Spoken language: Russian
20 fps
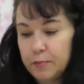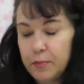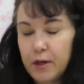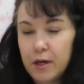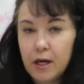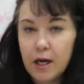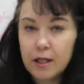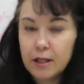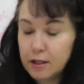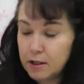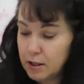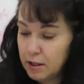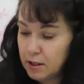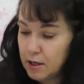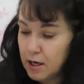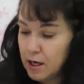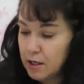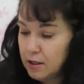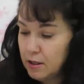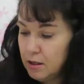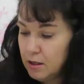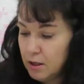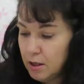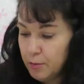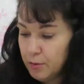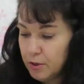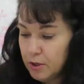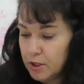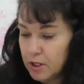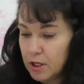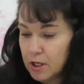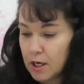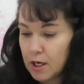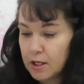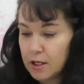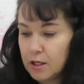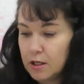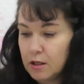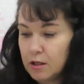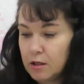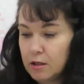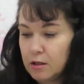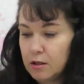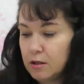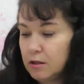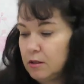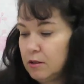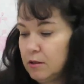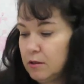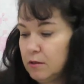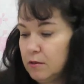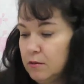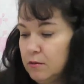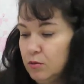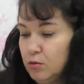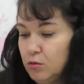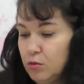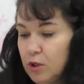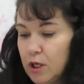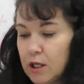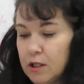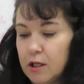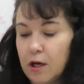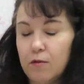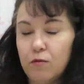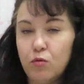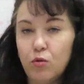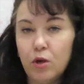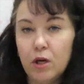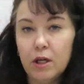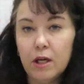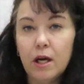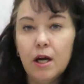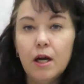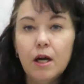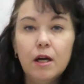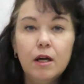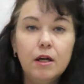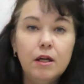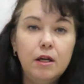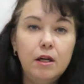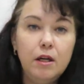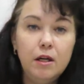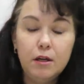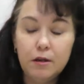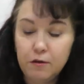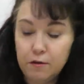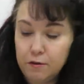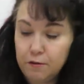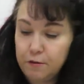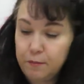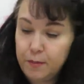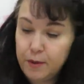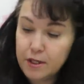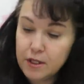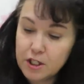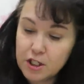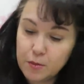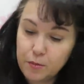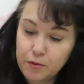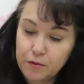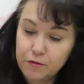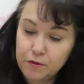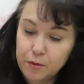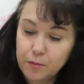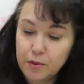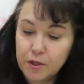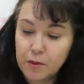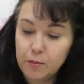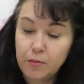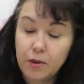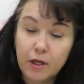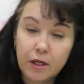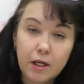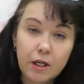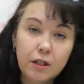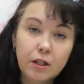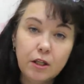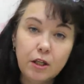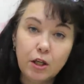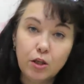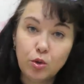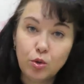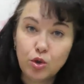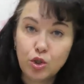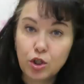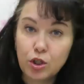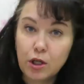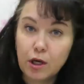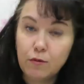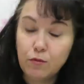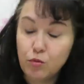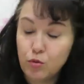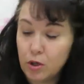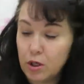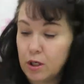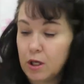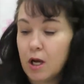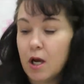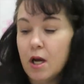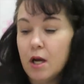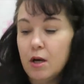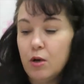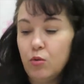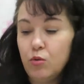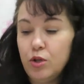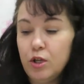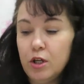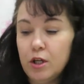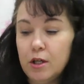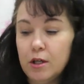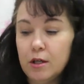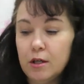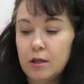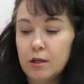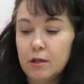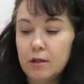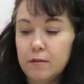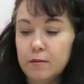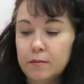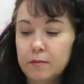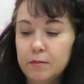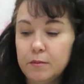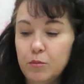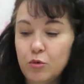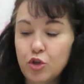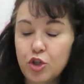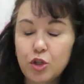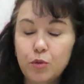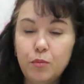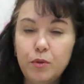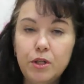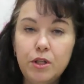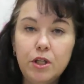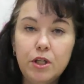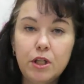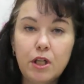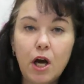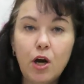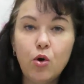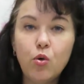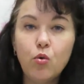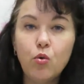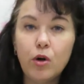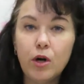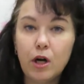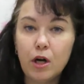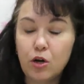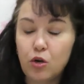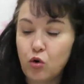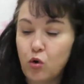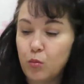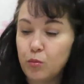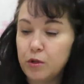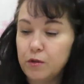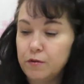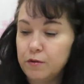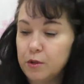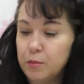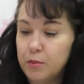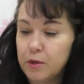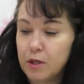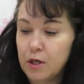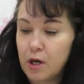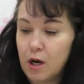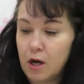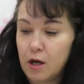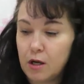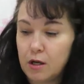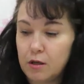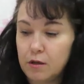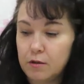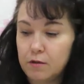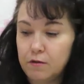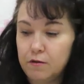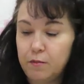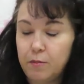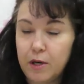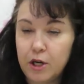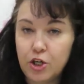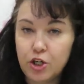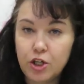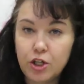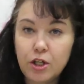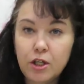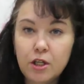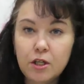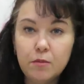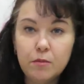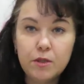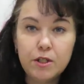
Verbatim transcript: пока нареканий не было никаких, э, ну, я довольна. И, в принципе, выбором багета я тоже довольна. У них, э, может быть, не такой огромный выбор, как в больших